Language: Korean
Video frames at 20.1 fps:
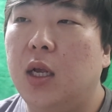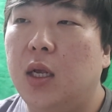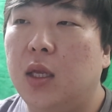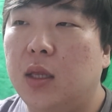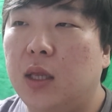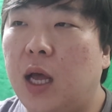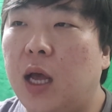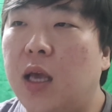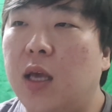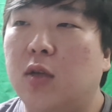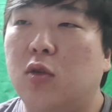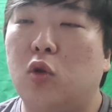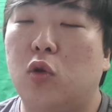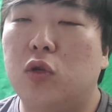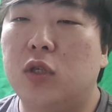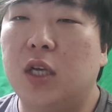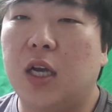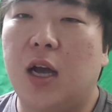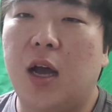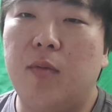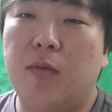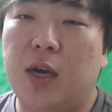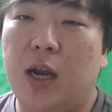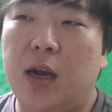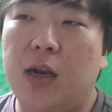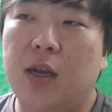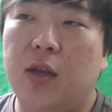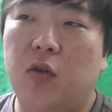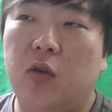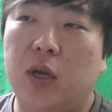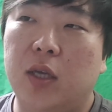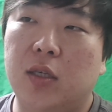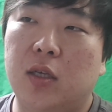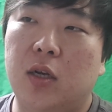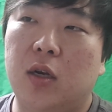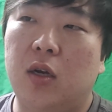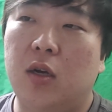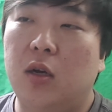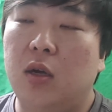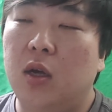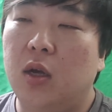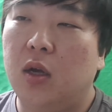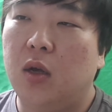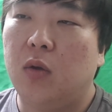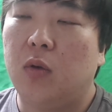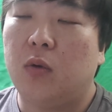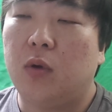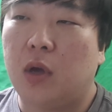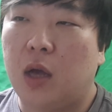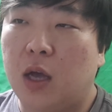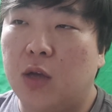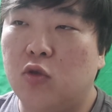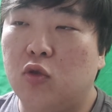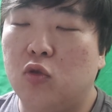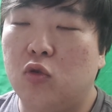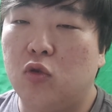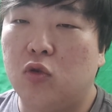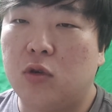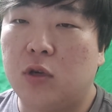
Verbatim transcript: 나의 존재감을 알리기 위해서 아주